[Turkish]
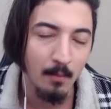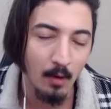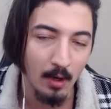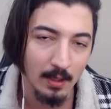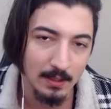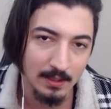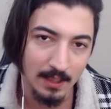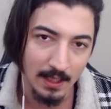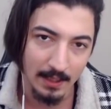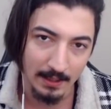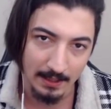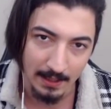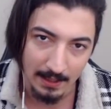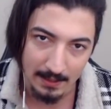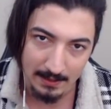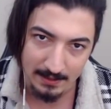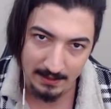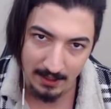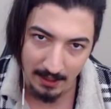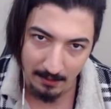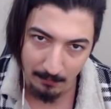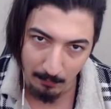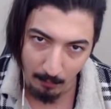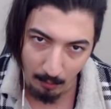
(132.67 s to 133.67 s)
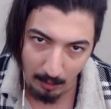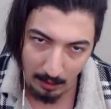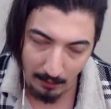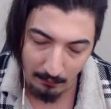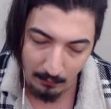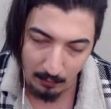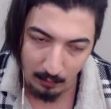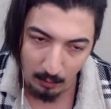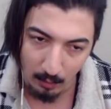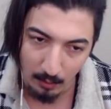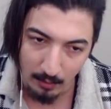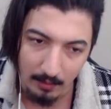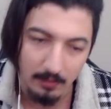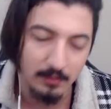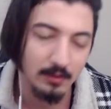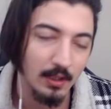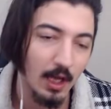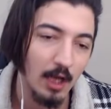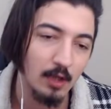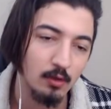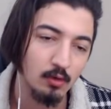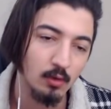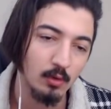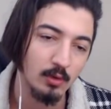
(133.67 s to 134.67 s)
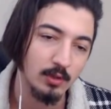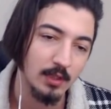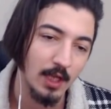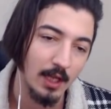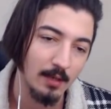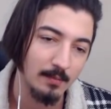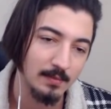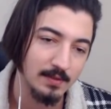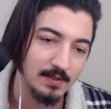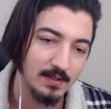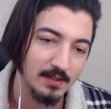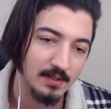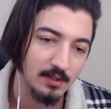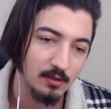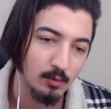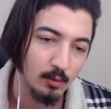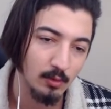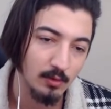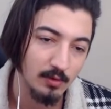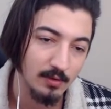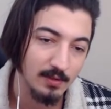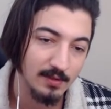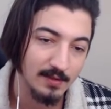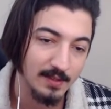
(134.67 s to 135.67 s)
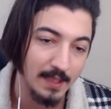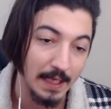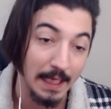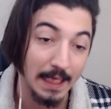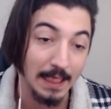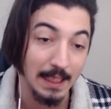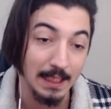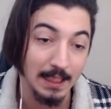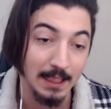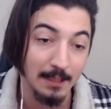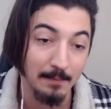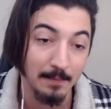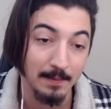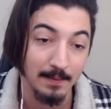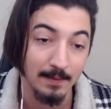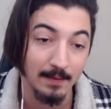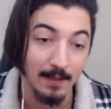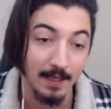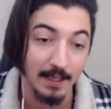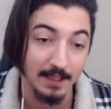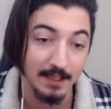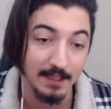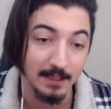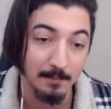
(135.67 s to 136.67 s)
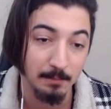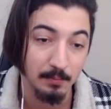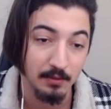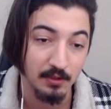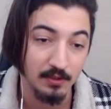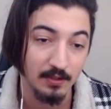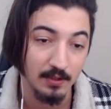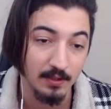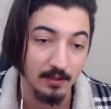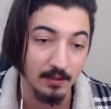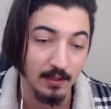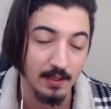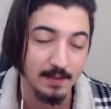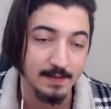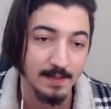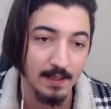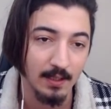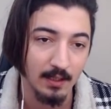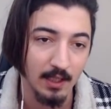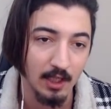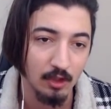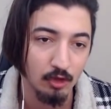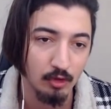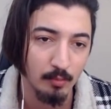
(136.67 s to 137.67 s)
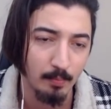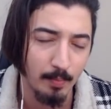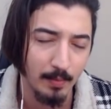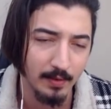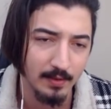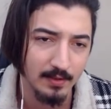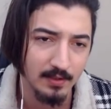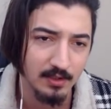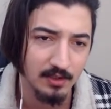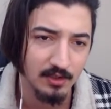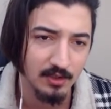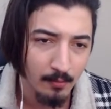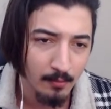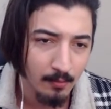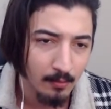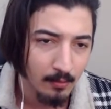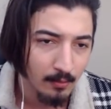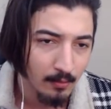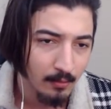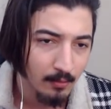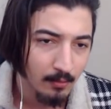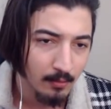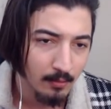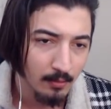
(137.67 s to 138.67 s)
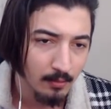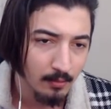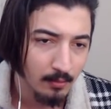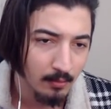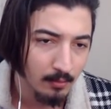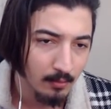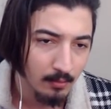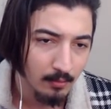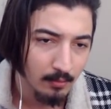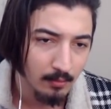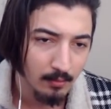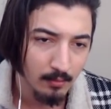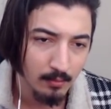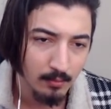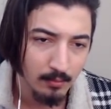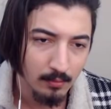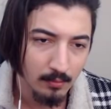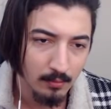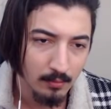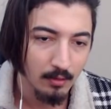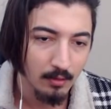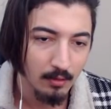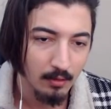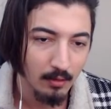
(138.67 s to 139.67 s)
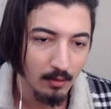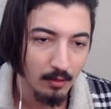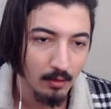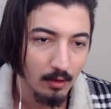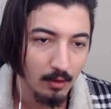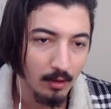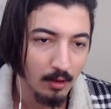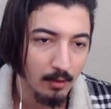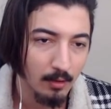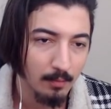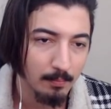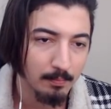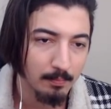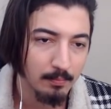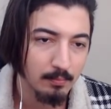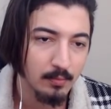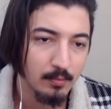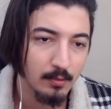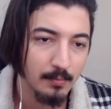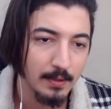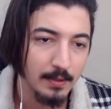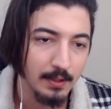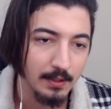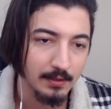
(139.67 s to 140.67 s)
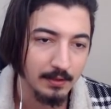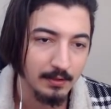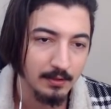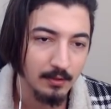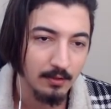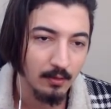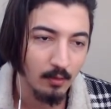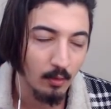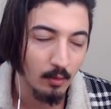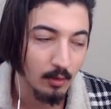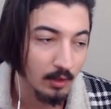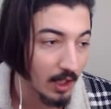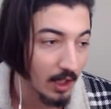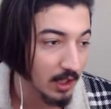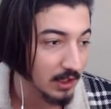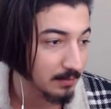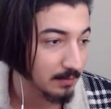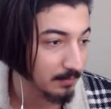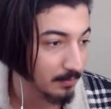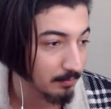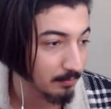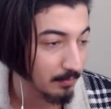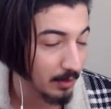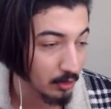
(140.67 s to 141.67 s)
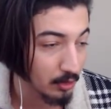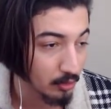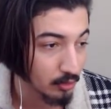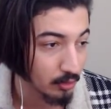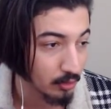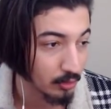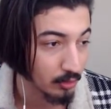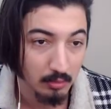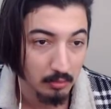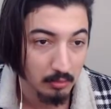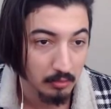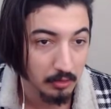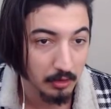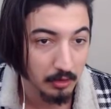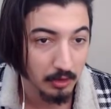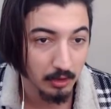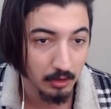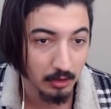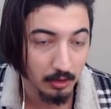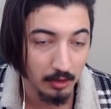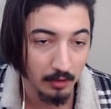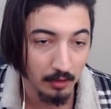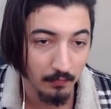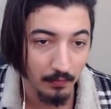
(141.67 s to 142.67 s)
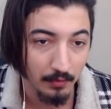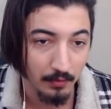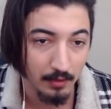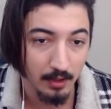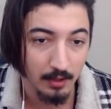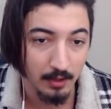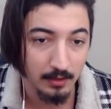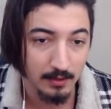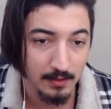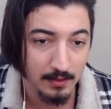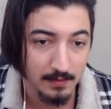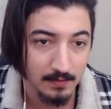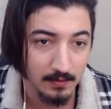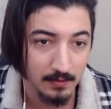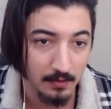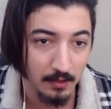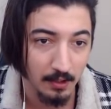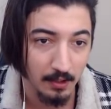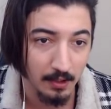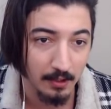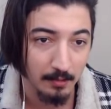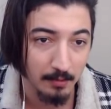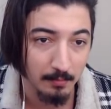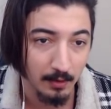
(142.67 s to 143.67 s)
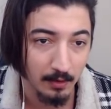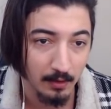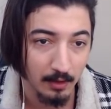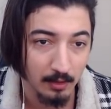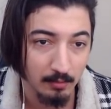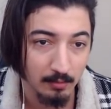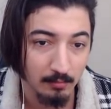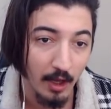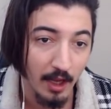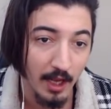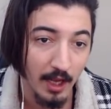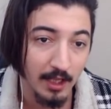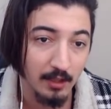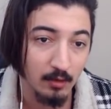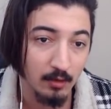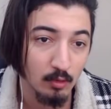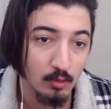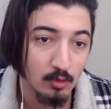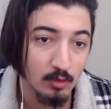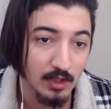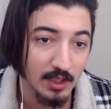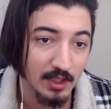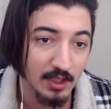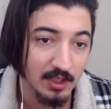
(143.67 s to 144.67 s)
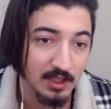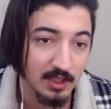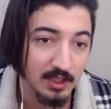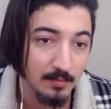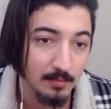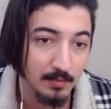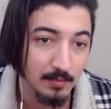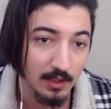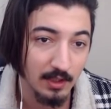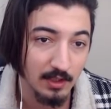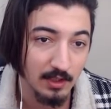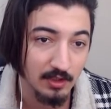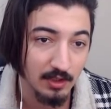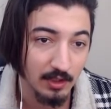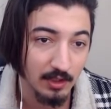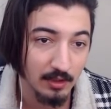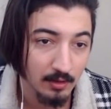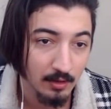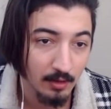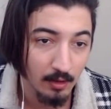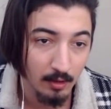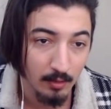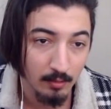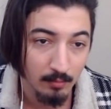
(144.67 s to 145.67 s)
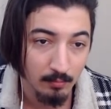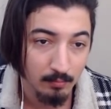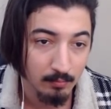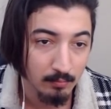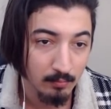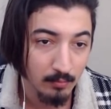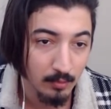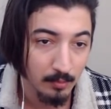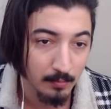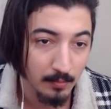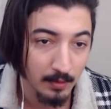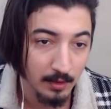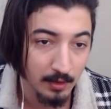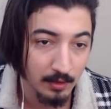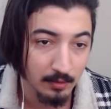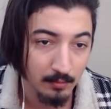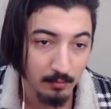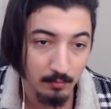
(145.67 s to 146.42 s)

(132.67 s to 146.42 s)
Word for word: arada arkadaşlar böyle videoların daha çok gelmesini istiyorsanız 50 bin like yapıştırın. Hasan kaç kupaydın acı? Abi 16.500. Hop bu bir. 16500. İyi yine fena değilsin yani. Bakalım en yüksek kim gelecek? Bu bir.